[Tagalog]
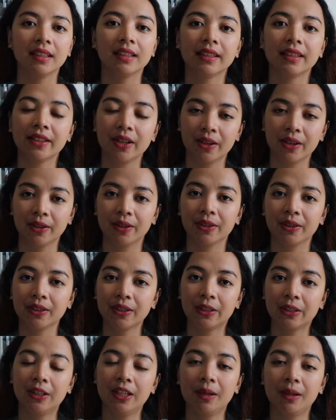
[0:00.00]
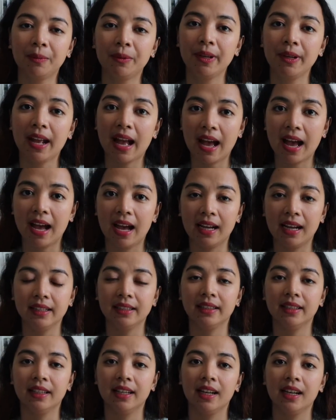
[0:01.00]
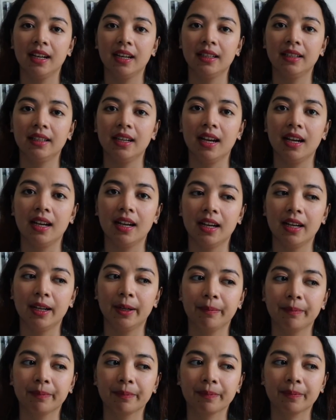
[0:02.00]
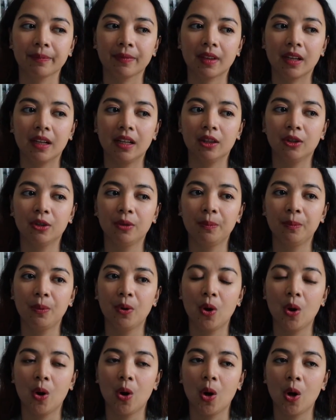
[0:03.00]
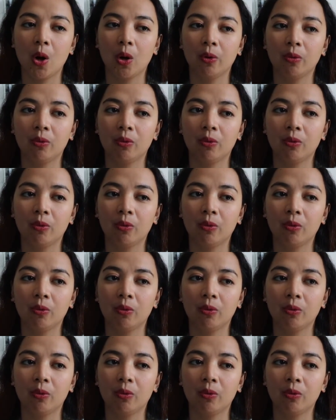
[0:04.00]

So, gusto ko lang po i-add na ito pong